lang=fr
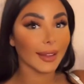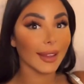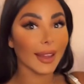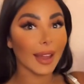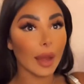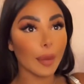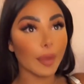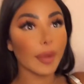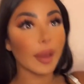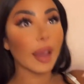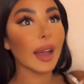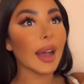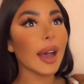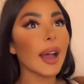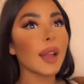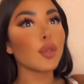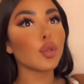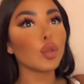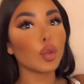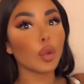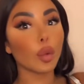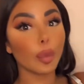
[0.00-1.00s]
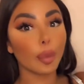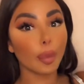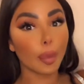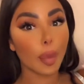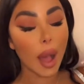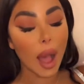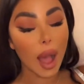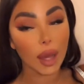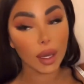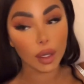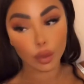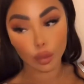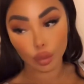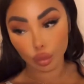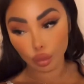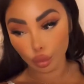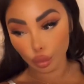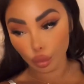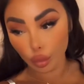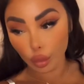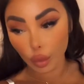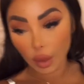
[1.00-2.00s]
caméras de
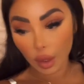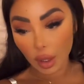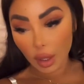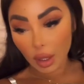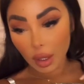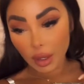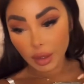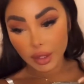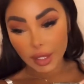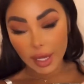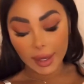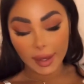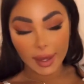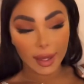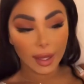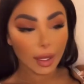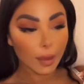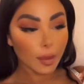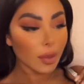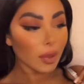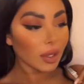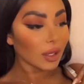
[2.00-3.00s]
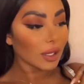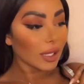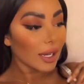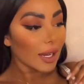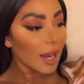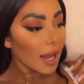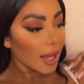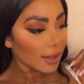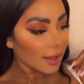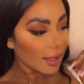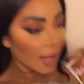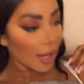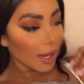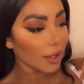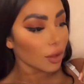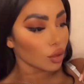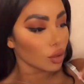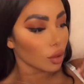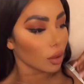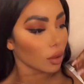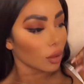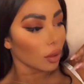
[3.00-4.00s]
partout. Il y a carrément des lasers.
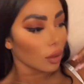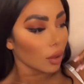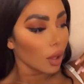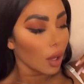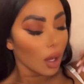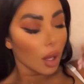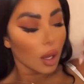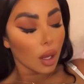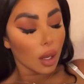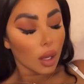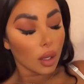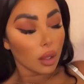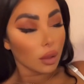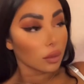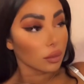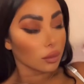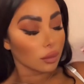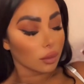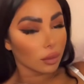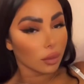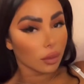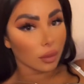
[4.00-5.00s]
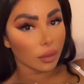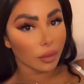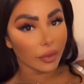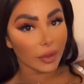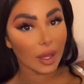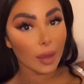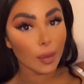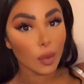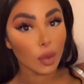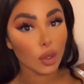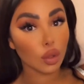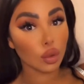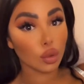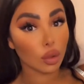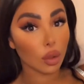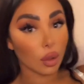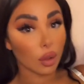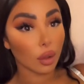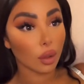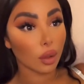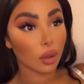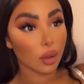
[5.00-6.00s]
Genre, euh, vraiment,
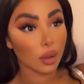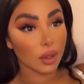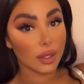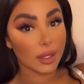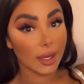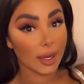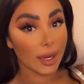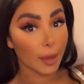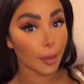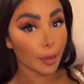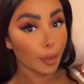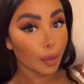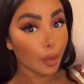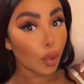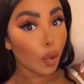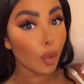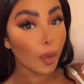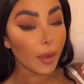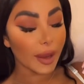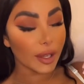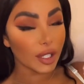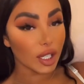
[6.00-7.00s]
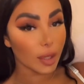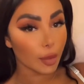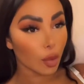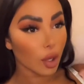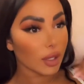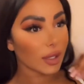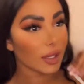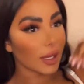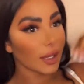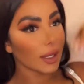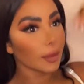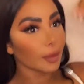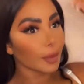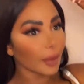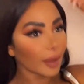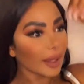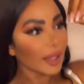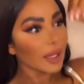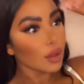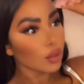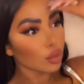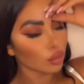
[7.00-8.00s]
genre, euh, c'est les beaux mètres chez moi. C'est une
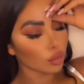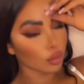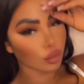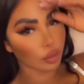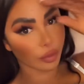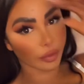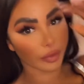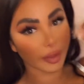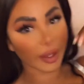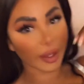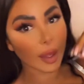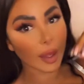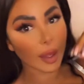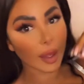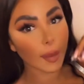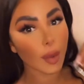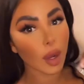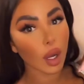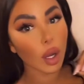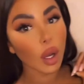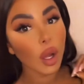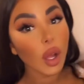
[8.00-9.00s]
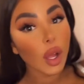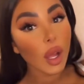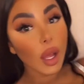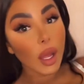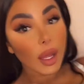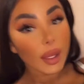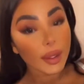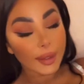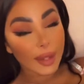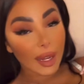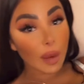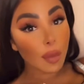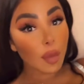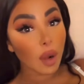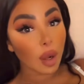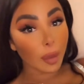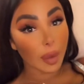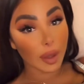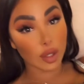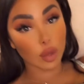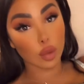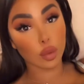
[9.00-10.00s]
prison, vraiment.
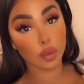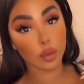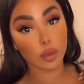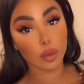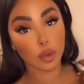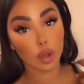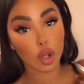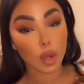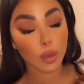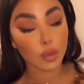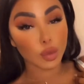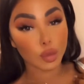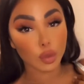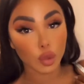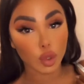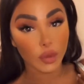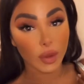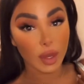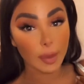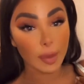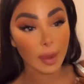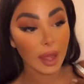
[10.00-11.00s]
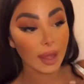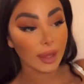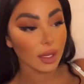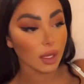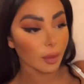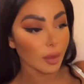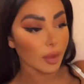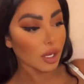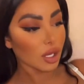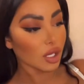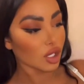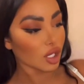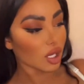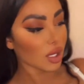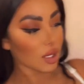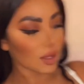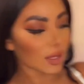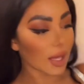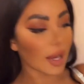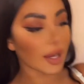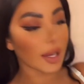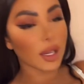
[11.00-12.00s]
Tellement, parce que comme je me suis fait braquer, ben, j'ai
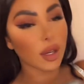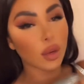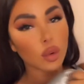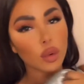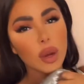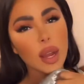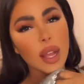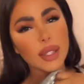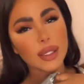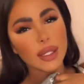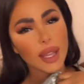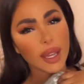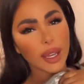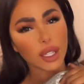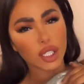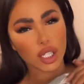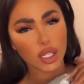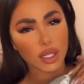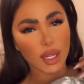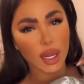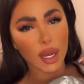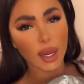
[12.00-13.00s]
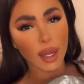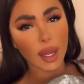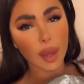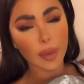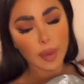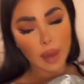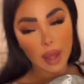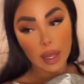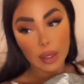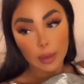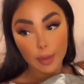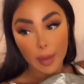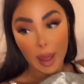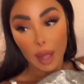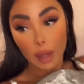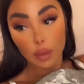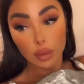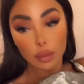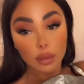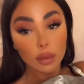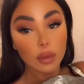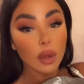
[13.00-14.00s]
installé le laser, j'ai installé les caméras de
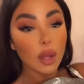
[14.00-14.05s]
partout.